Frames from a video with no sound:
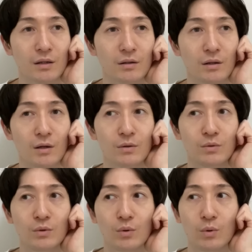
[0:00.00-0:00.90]
なる
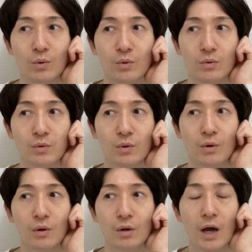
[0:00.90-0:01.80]
ほど。
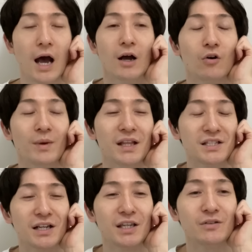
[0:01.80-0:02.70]
あ、ごめんね。
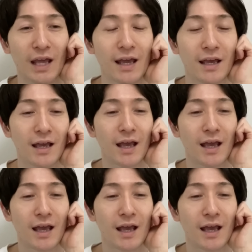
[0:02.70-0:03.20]
じゃあ切るね。